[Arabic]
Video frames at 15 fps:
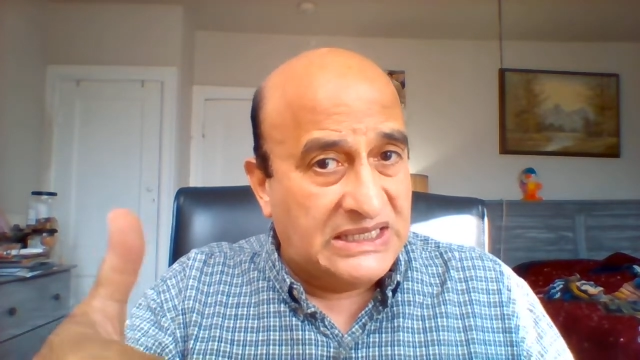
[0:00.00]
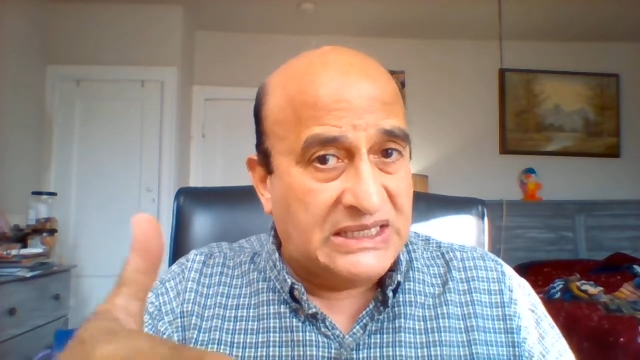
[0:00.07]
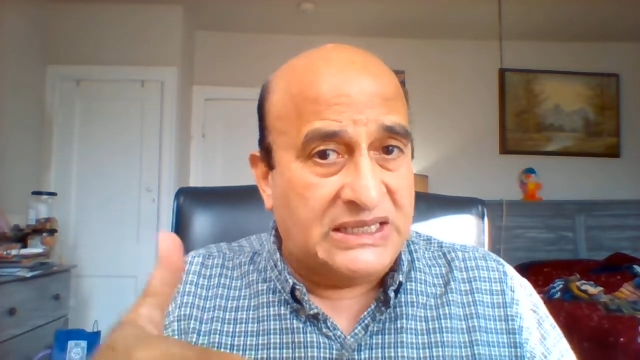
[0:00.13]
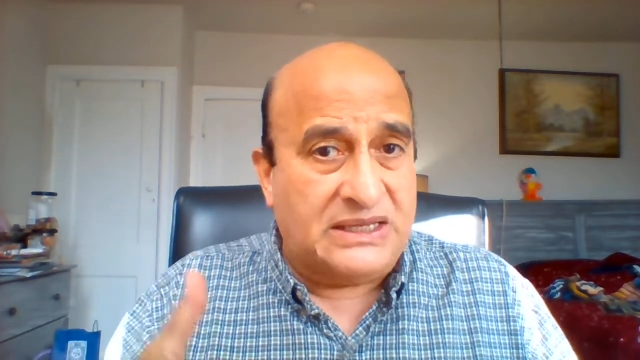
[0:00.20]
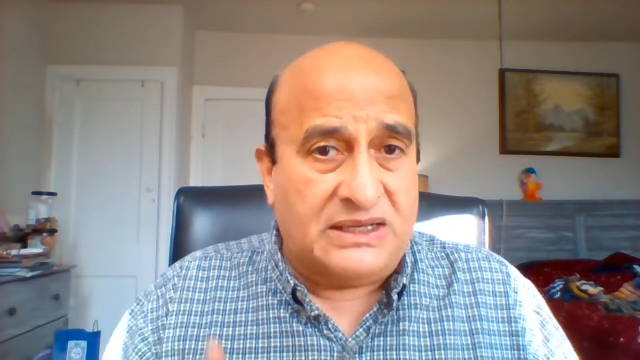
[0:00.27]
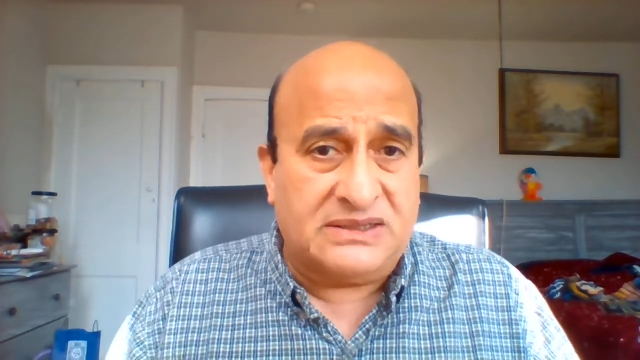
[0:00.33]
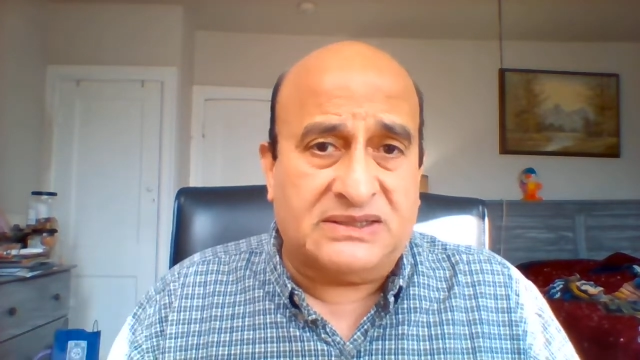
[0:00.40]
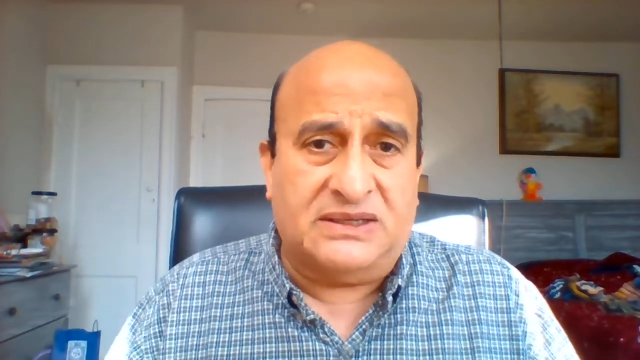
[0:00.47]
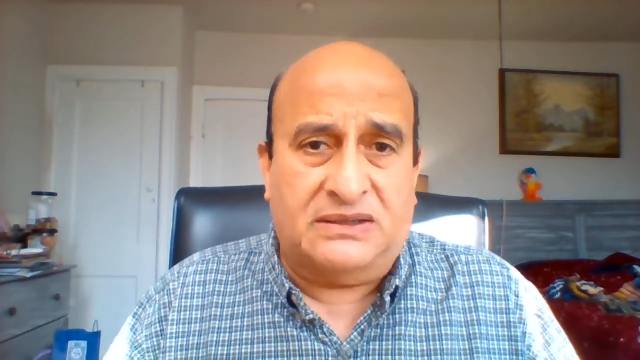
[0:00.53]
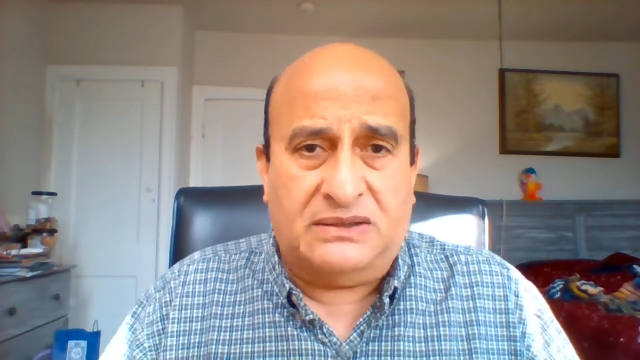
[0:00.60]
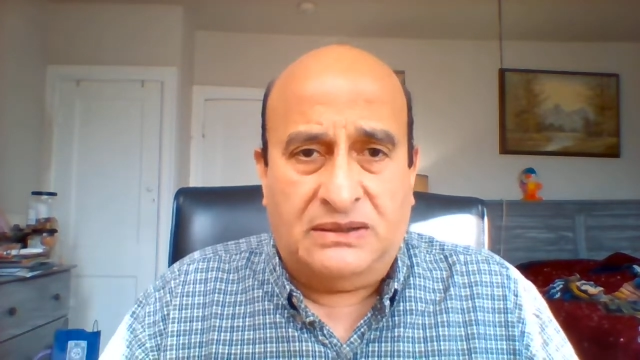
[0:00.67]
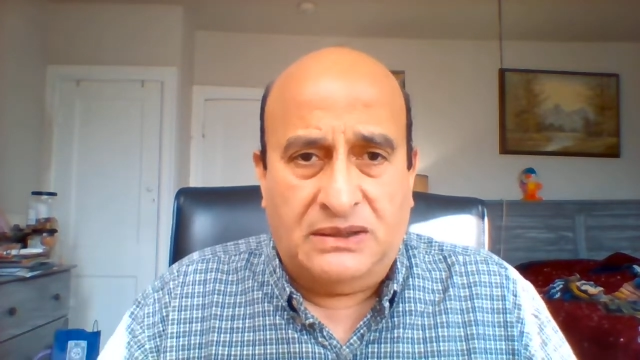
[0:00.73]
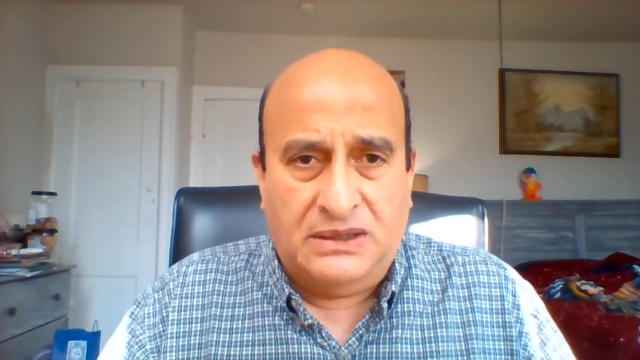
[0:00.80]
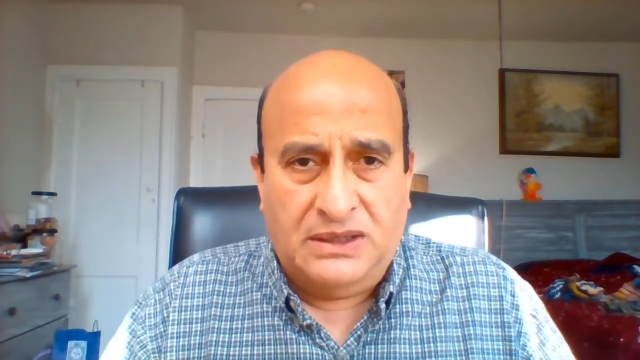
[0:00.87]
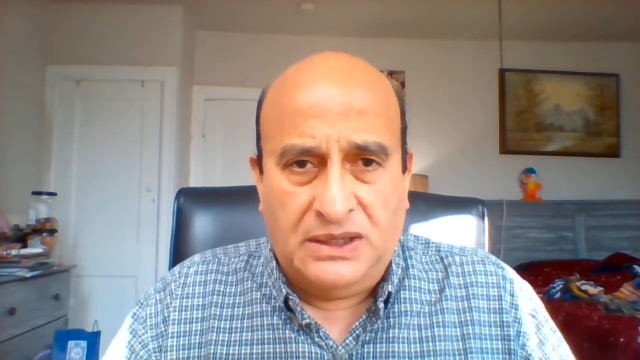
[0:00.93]
الأزهر
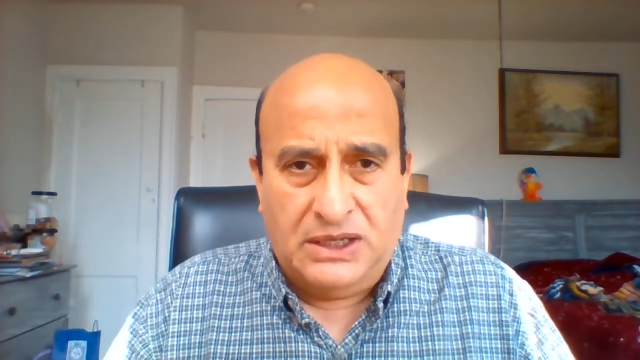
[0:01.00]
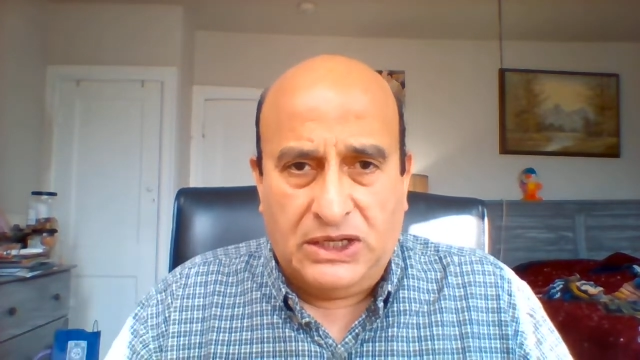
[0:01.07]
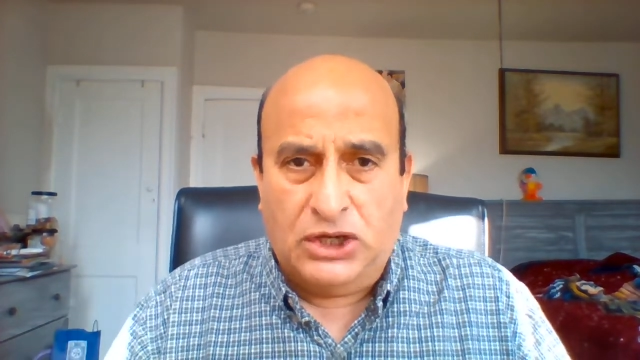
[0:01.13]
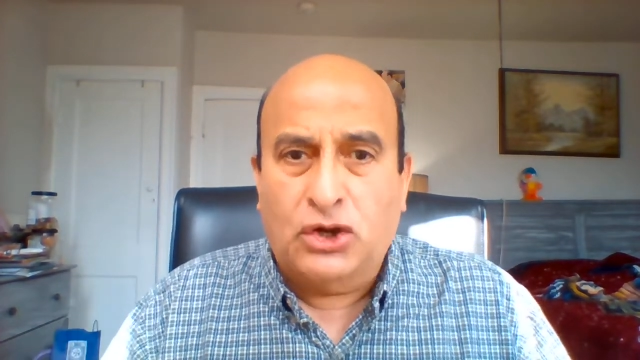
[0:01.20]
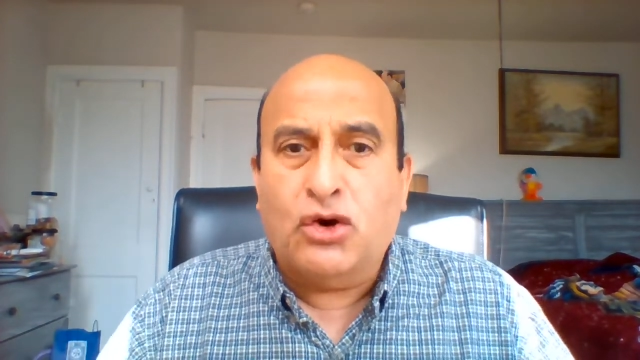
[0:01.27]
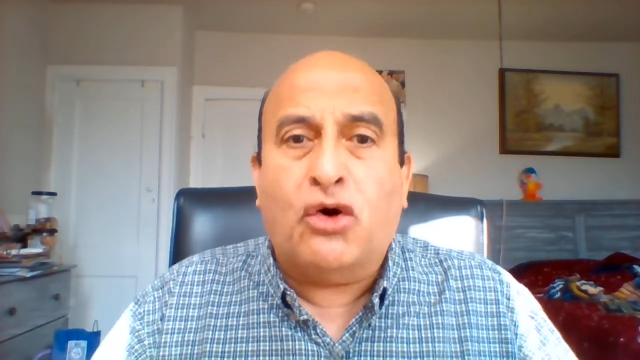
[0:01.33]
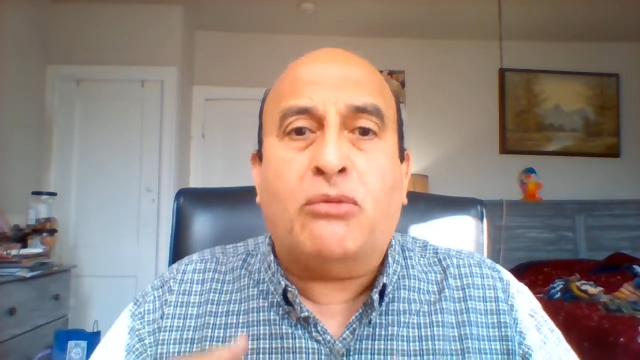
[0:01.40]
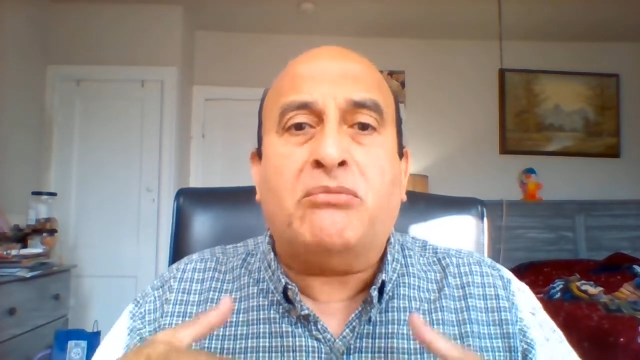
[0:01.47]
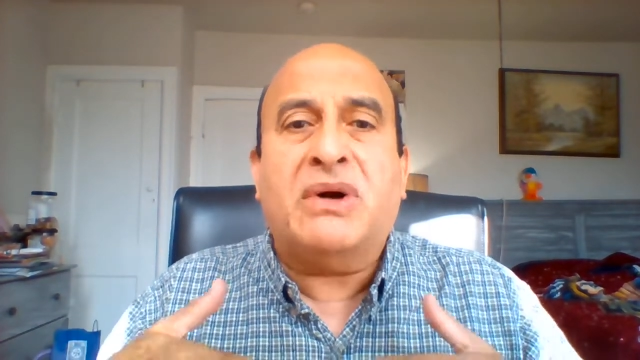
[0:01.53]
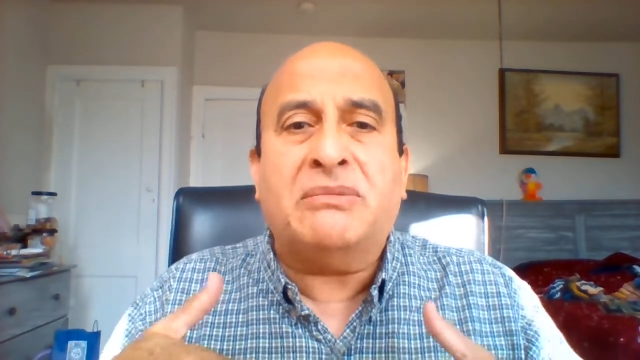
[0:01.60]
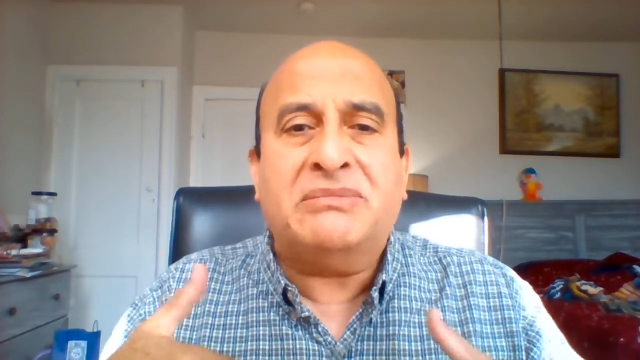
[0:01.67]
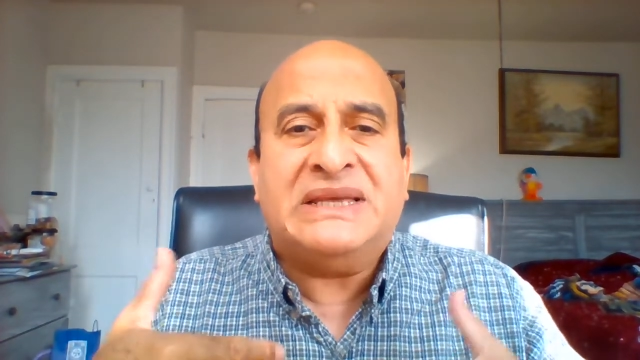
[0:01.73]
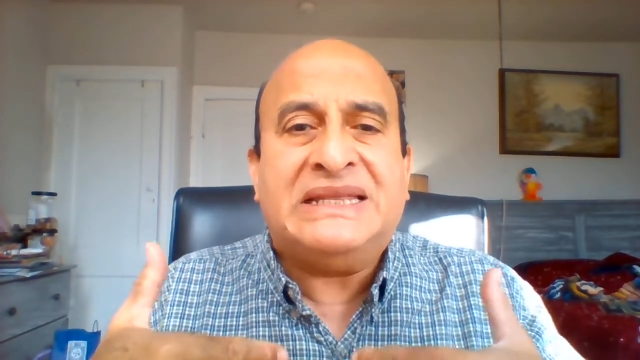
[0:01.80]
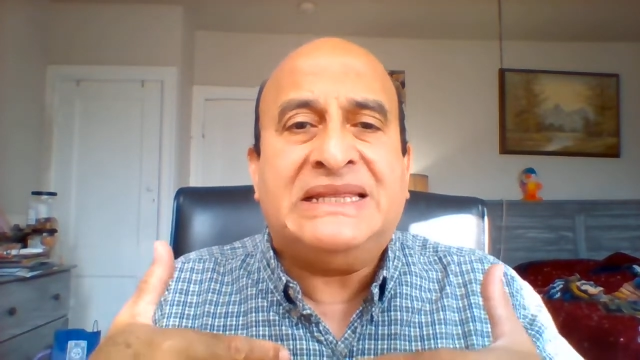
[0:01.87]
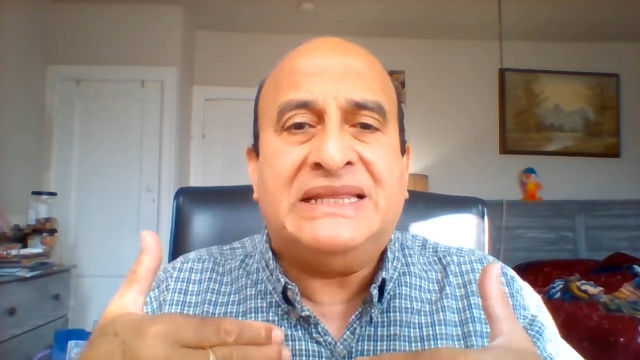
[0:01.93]
اللي هم
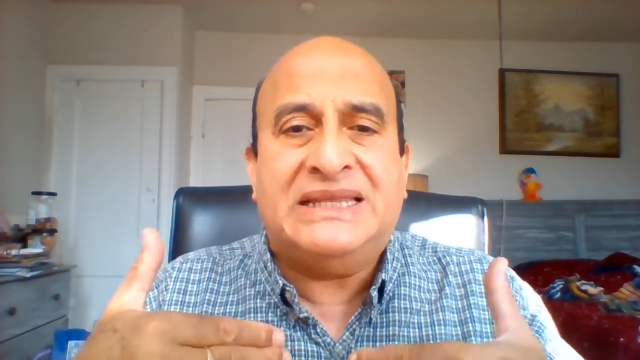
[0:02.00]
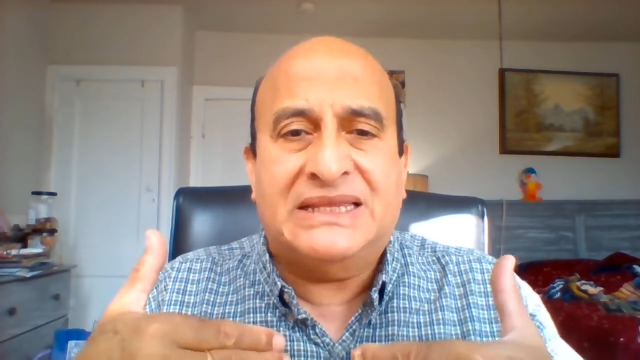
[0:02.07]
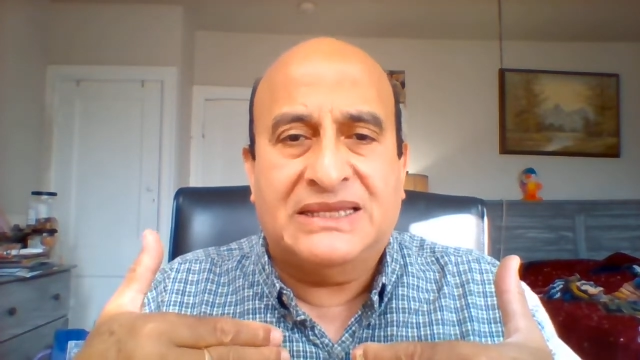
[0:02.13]
من